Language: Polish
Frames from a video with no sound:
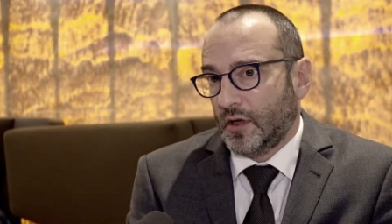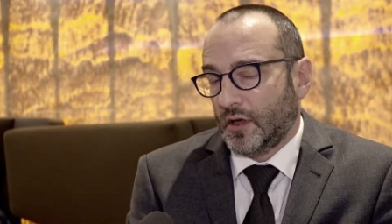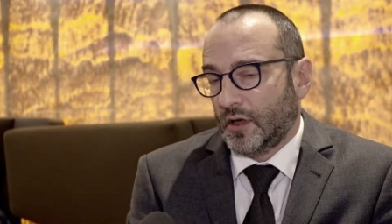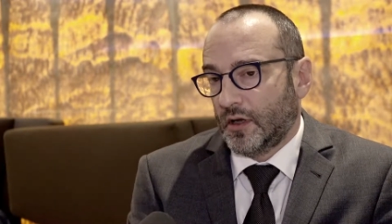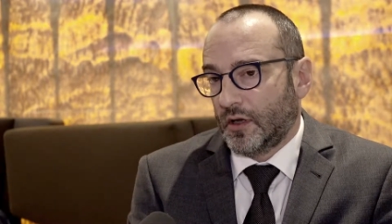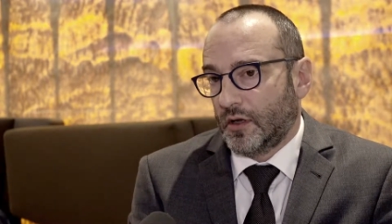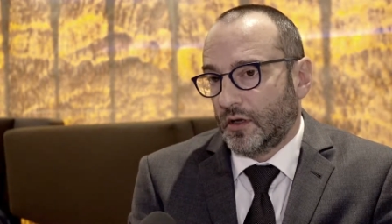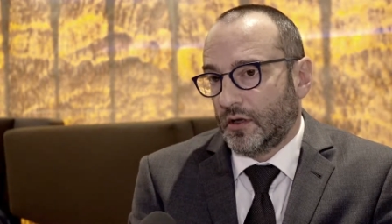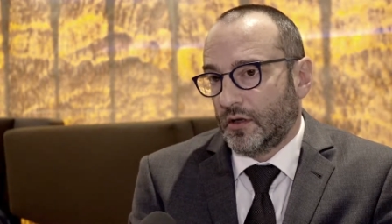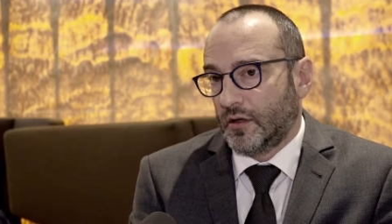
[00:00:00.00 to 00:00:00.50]

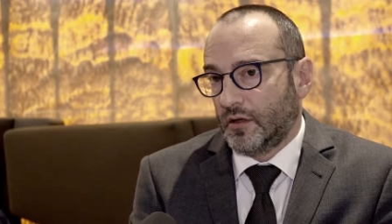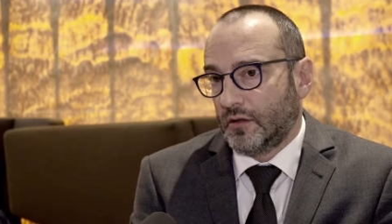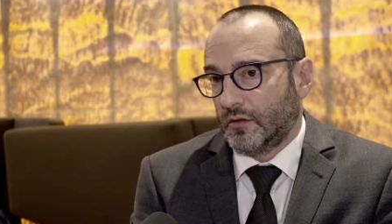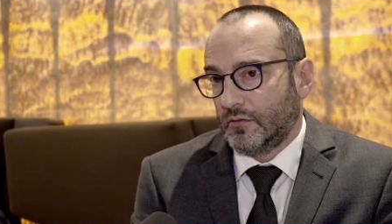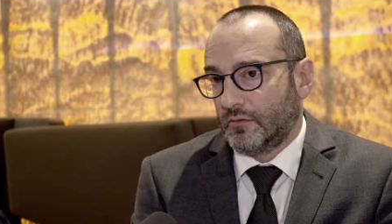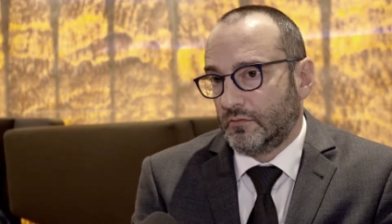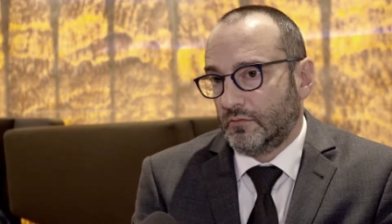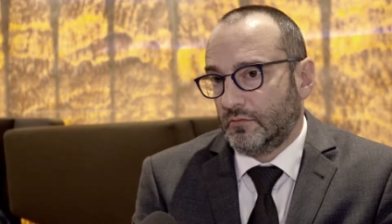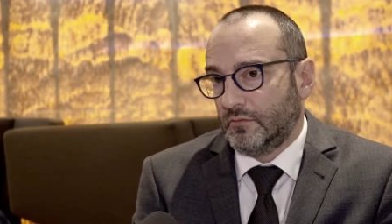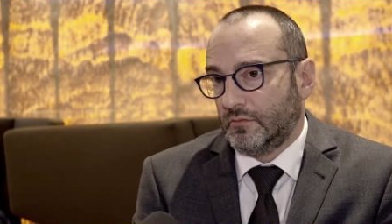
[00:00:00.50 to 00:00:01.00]
E,
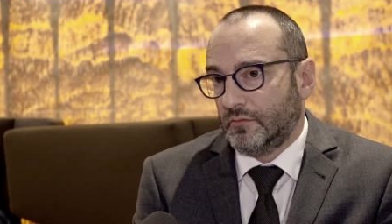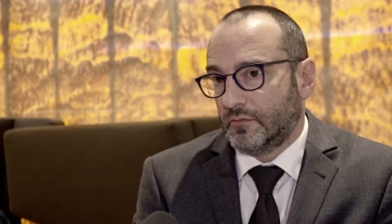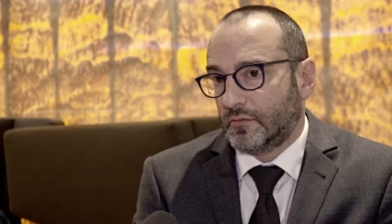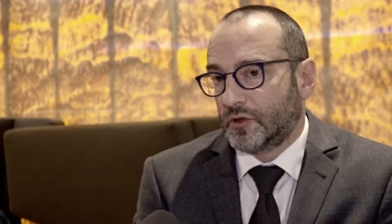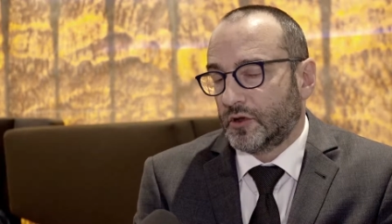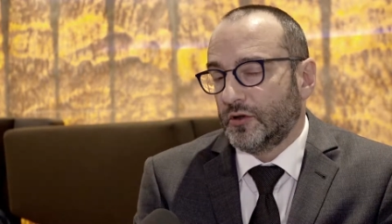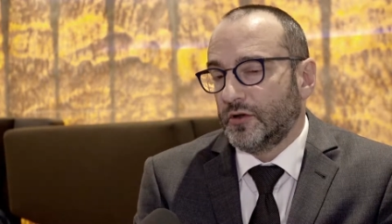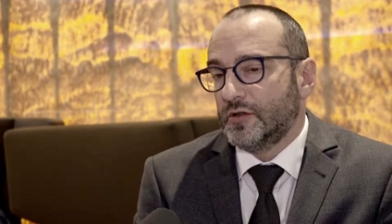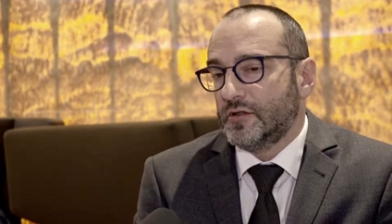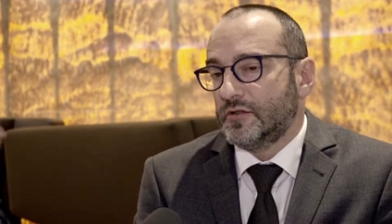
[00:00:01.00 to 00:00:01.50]

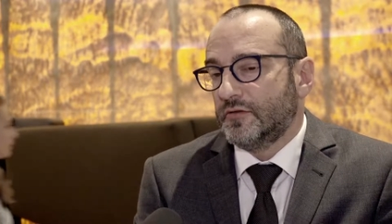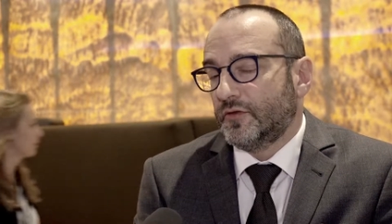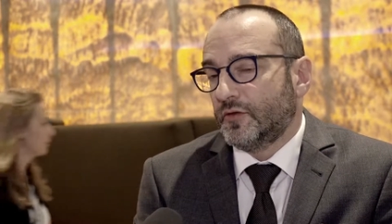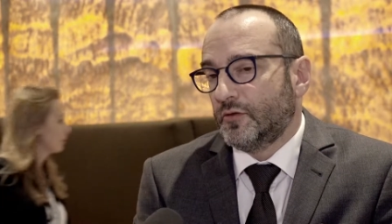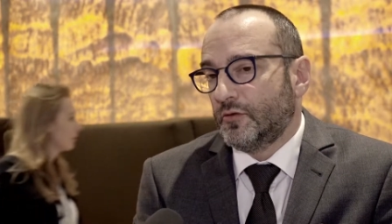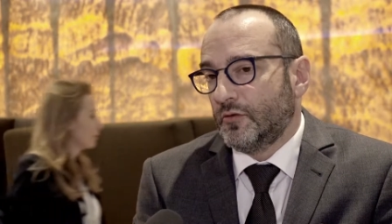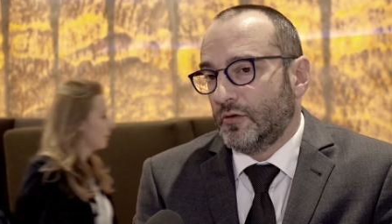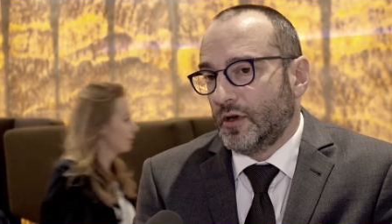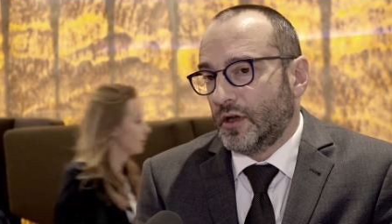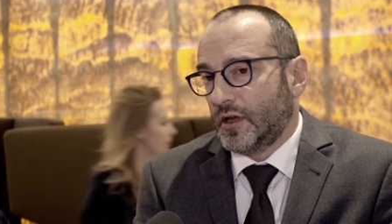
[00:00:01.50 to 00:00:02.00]
to jest w
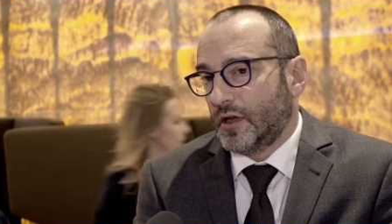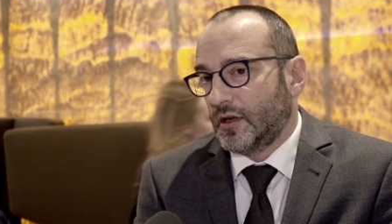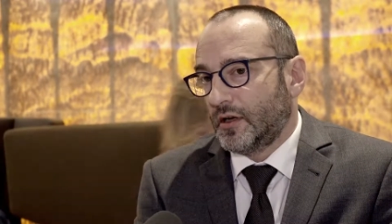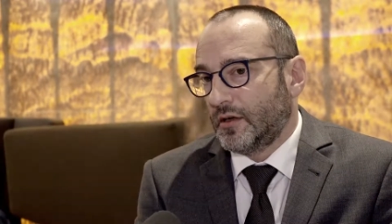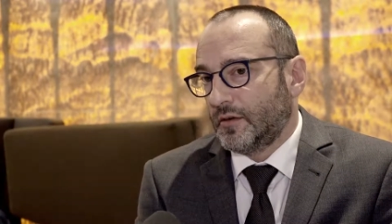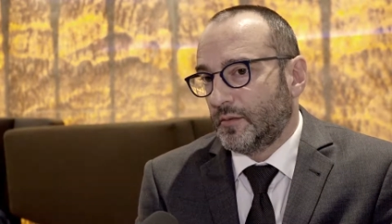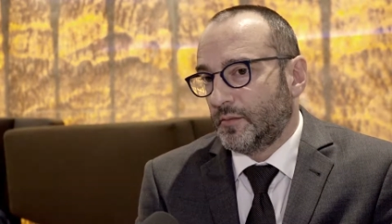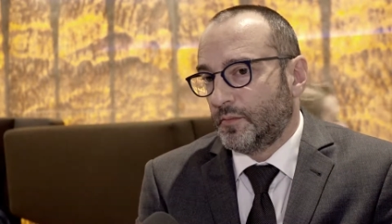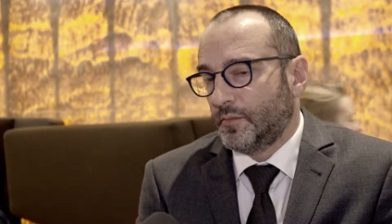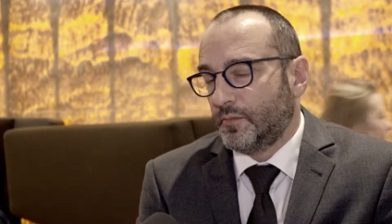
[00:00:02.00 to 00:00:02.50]

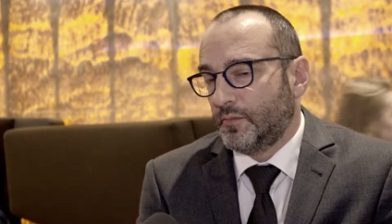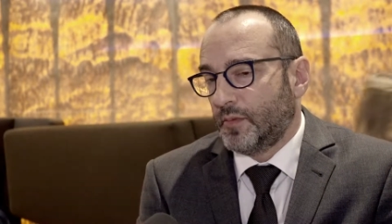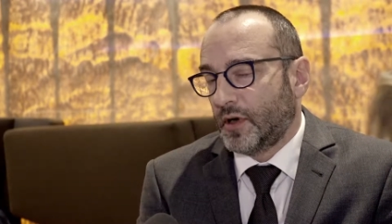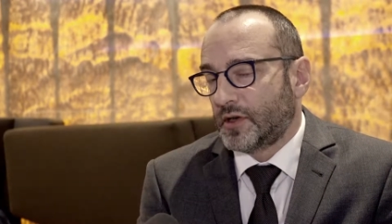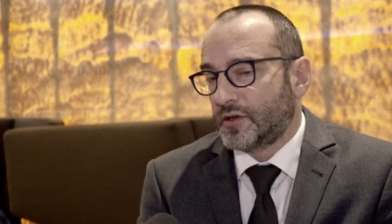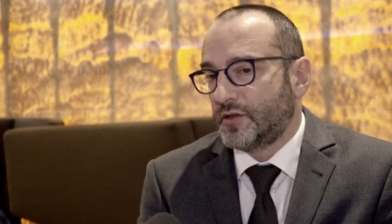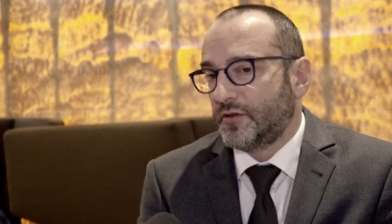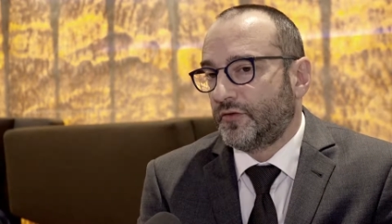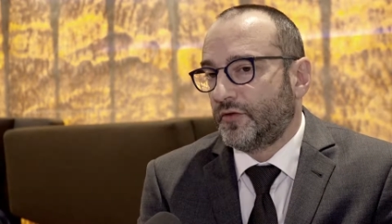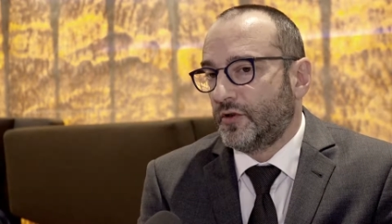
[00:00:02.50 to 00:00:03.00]
ogóle
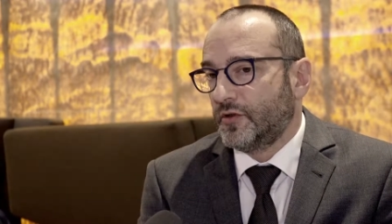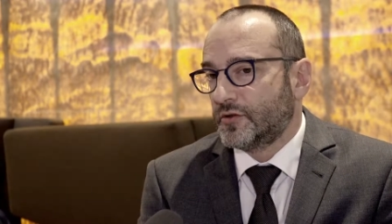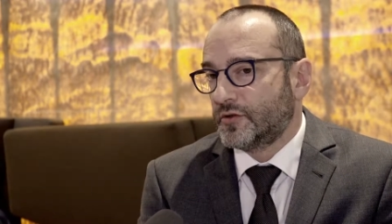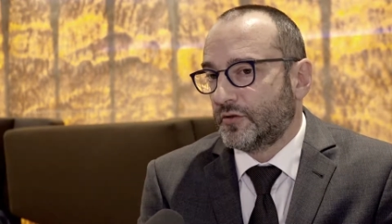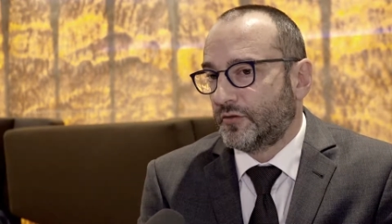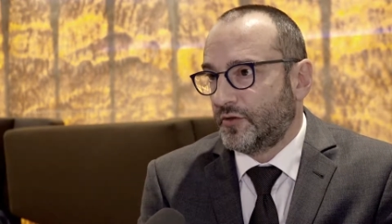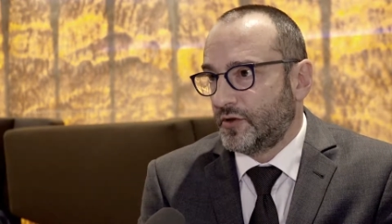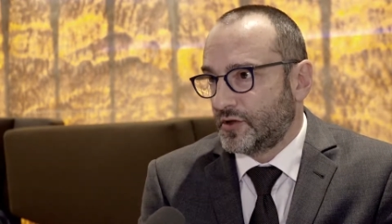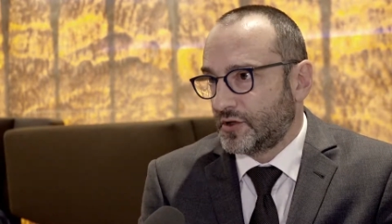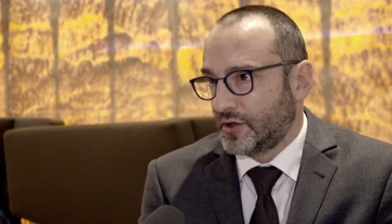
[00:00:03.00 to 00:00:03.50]
bardziej
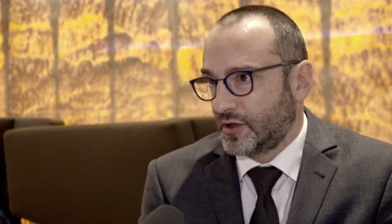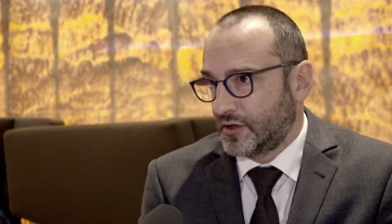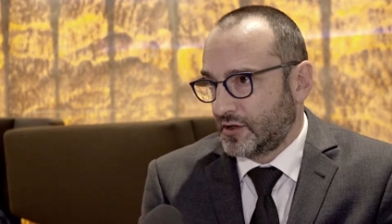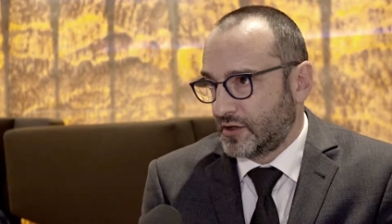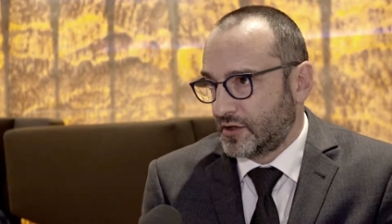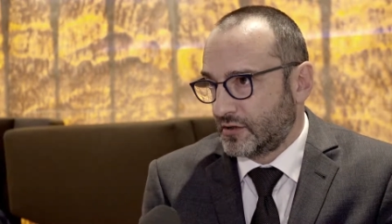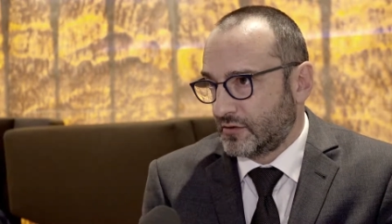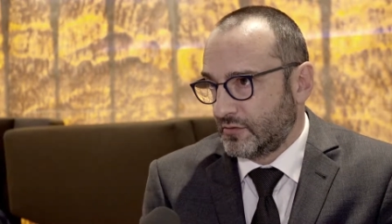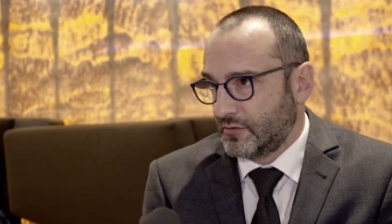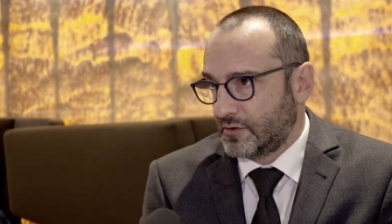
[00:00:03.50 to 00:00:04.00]
filozoficzna
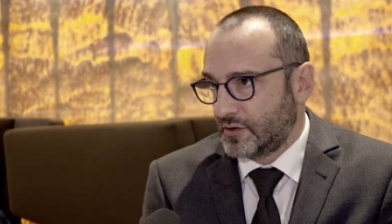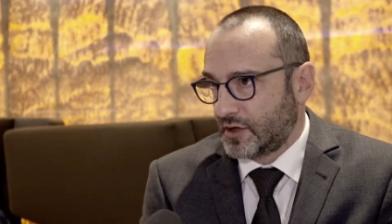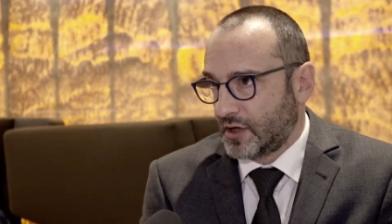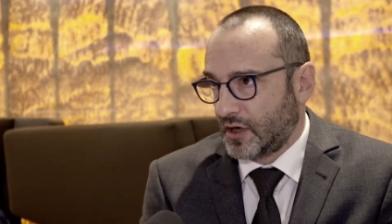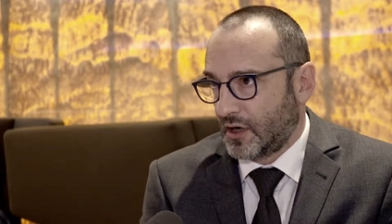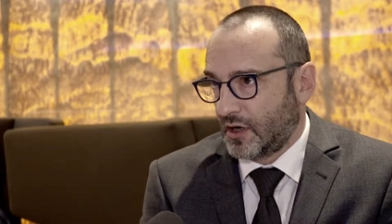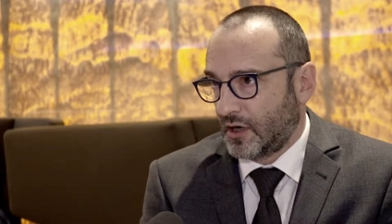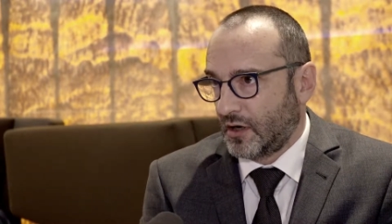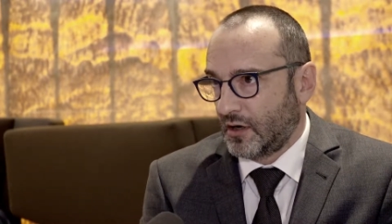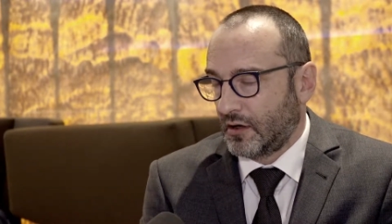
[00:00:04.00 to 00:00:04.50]

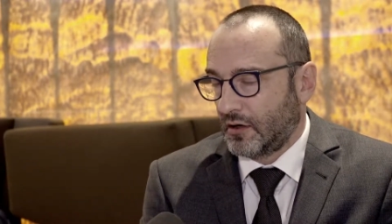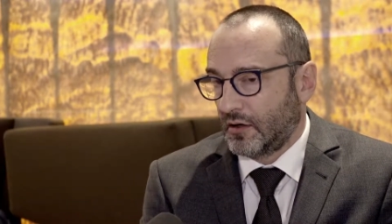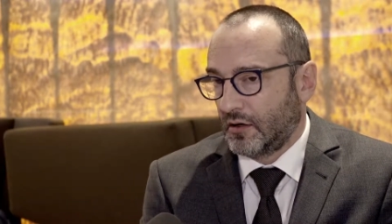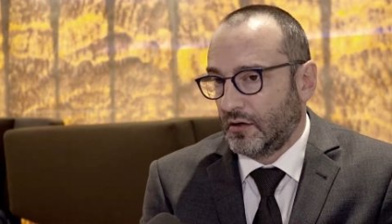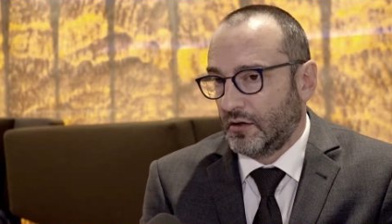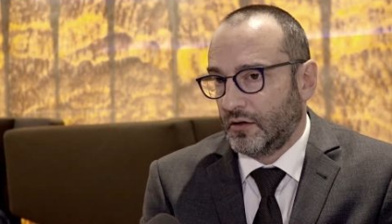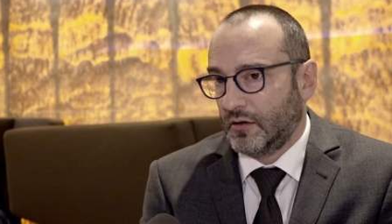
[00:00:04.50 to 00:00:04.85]
dyskusja